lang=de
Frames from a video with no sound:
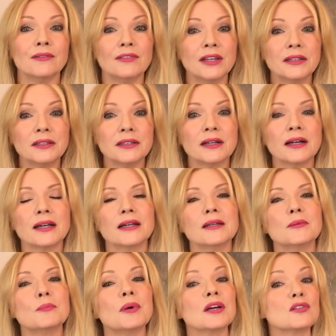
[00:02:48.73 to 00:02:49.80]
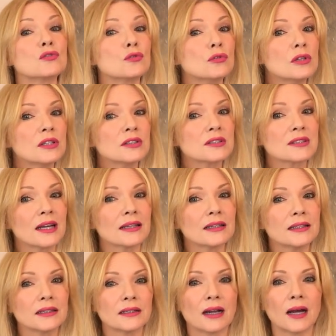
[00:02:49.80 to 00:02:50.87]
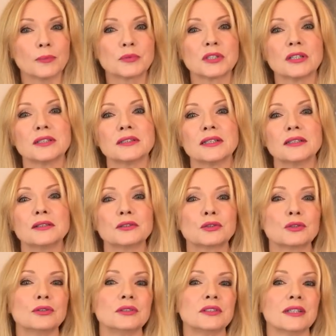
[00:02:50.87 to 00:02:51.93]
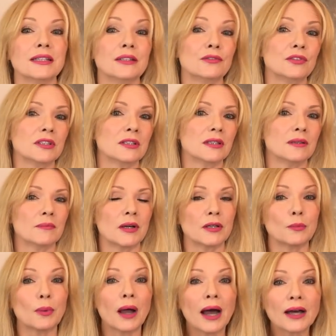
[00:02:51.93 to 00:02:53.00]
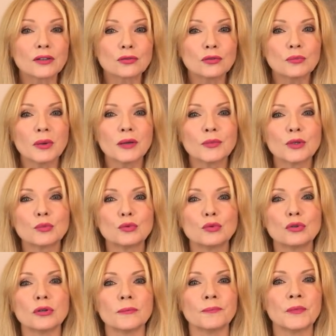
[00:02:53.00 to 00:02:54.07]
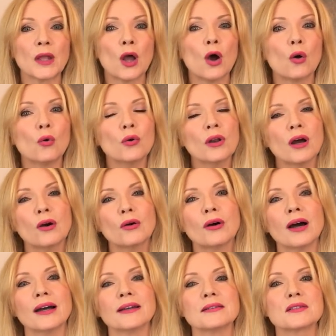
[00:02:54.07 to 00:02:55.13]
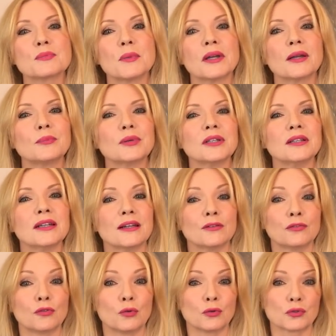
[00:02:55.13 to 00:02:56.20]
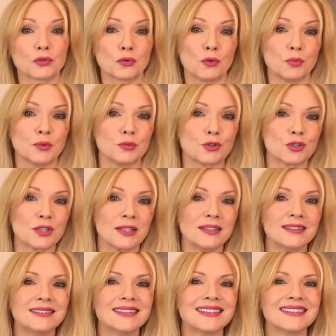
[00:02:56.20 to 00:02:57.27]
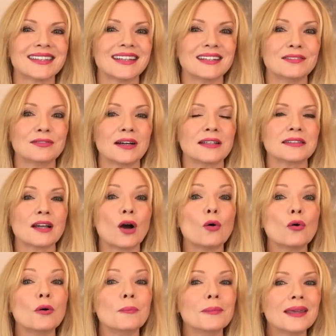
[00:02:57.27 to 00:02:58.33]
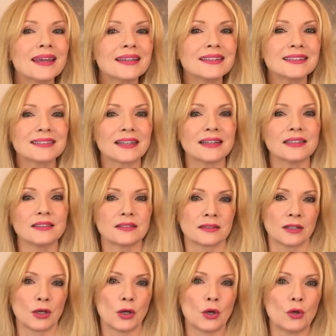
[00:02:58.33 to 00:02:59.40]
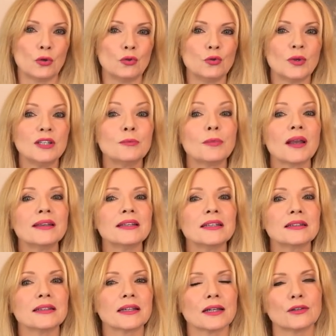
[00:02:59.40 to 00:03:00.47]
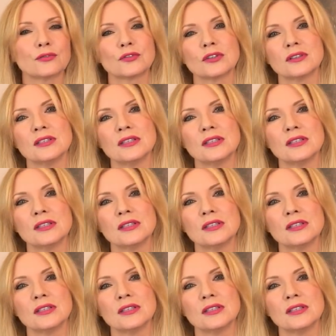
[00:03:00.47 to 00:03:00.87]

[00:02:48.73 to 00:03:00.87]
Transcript: Wenn ihr ein persönliches Anliegen habt, dann könnt ihr entweder eine Beratung bei mir buchen oder auch eins meiner PDF-Horoskope bestellen. Da erfahrt ihr auch mehr Details über die Planetenkräfte,